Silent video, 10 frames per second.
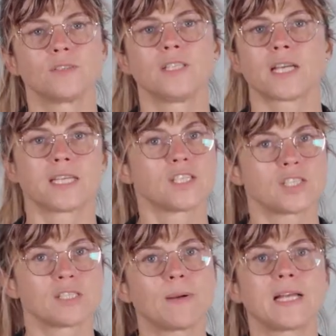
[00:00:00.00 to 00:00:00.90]
vuol dire che
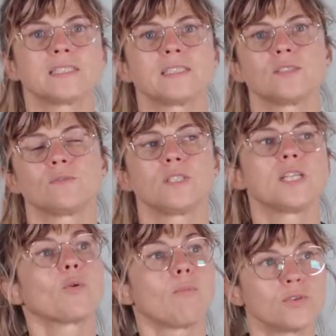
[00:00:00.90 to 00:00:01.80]
c'è spazio, vuol
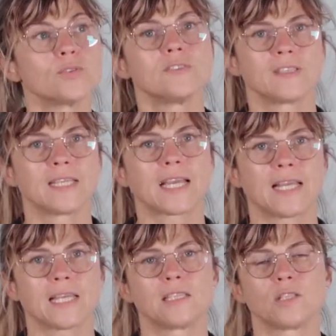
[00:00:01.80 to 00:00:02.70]
dire un modo di vedere
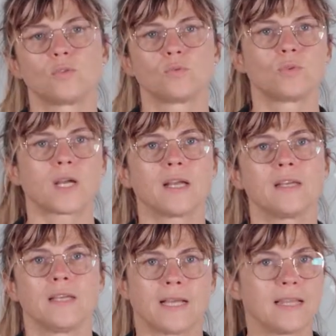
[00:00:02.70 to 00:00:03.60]
l'architettura
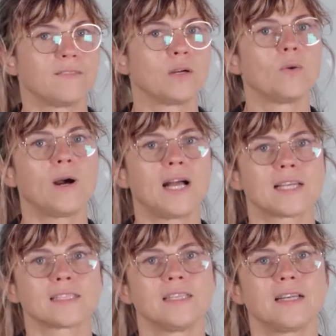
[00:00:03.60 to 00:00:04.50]

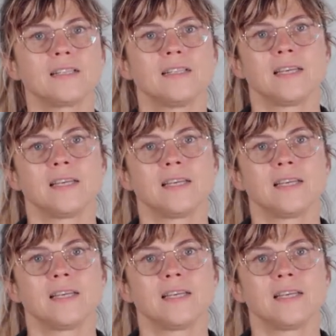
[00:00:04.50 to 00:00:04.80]
all'avanguardia